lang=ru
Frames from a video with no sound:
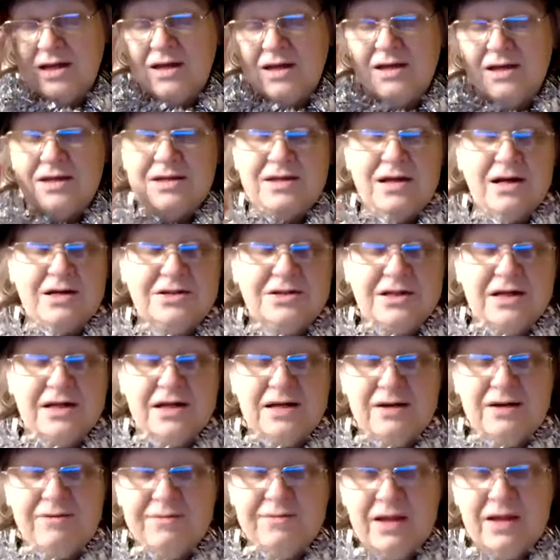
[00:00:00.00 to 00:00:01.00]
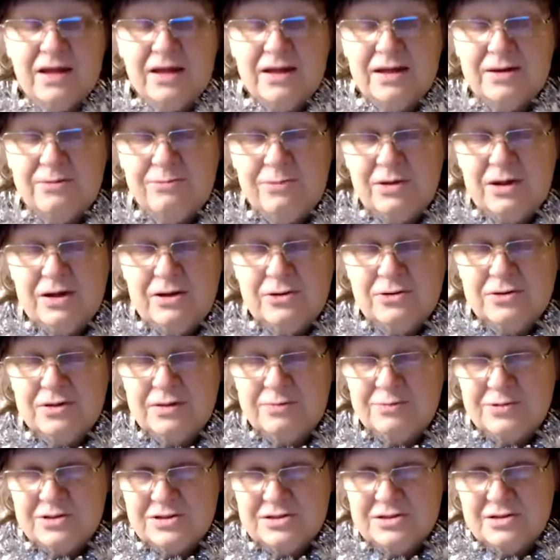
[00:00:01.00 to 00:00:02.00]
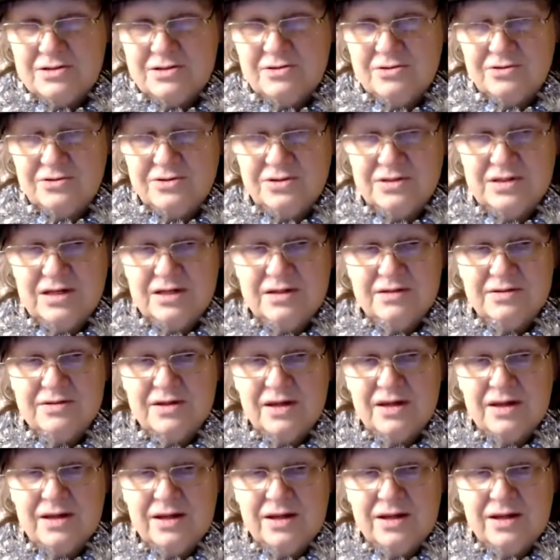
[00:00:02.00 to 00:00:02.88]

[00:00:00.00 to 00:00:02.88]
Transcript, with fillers: Некоторые имеют определенные